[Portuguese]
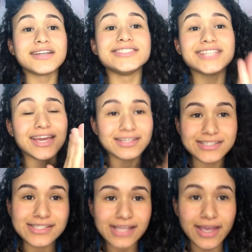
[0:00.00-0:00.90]

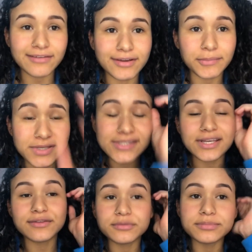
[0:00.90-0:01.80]
Gente, sério, acabei de
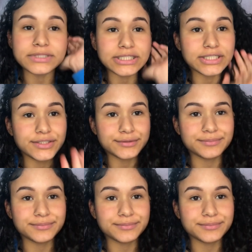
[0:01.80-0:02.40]
sair do banho.